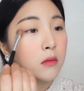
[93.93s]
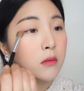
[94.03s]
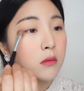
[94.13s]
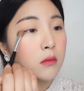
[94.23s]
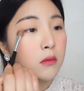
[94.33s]

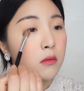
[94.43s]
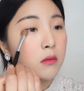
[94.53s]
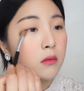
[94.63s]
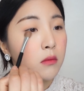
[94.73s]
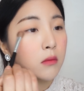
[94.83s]

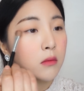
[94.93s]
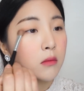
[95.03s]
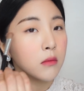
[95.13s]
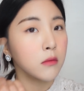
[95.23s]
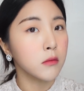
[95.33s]

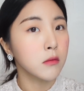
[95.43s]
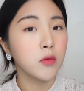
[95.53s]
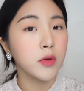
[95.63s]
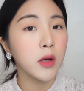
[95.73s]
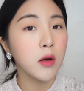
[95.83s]
음,
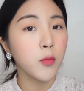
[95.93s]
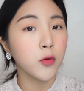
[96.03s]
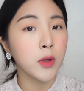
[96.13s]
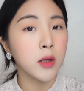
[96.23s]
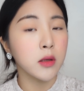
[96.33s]
어,
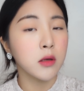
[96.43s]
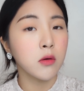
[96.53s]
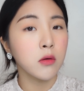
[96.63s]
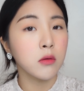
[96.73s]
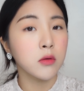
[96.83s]
생각보다 이
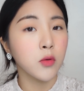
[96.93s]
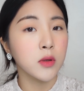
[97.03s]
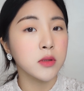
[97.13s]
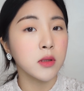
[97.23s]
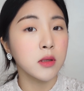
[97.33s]
컬러는
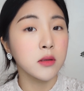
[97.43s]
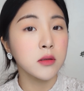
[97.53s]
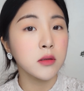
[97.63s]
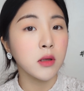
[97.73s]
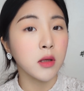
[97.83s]
굉장히
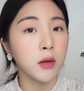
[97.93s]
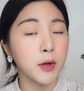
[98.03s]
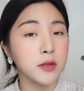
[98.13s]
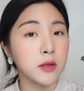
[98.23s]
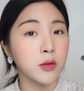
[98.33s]
은은하게
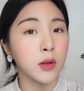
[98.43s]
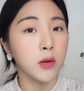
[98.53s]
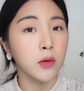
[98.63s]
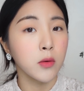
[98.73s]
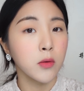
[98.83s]
발색이
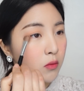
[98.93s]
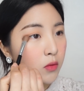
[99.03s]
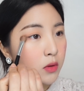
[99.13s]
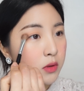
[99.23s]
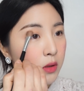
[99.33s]
돼요.
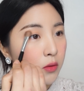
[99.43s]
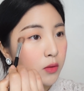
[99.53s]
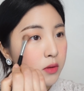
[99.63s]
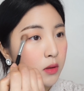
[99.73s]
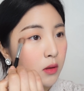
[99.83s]
괜찮아,
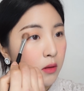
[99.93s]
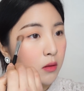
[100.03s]
괜찮아.